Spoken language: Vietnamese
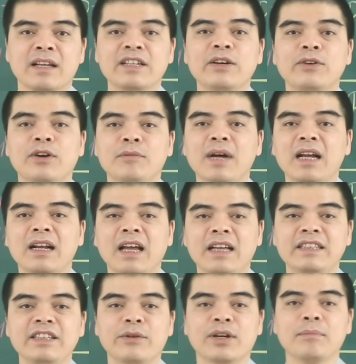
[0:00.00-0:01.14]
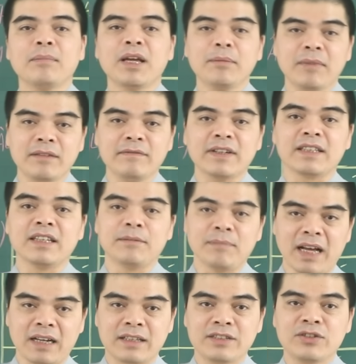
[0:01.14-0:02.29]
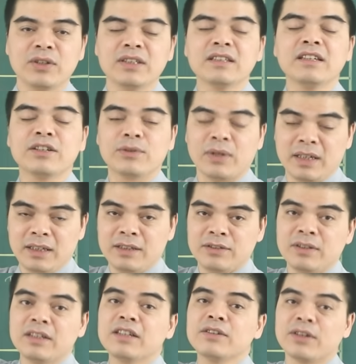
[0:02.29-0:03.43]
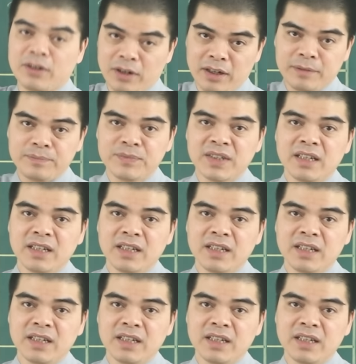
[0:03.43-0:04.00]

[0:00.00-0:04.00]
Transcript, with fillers: Điều đó mang lại nhiều cái may mắn về tiền bạc cho những người tuổi Ngọ.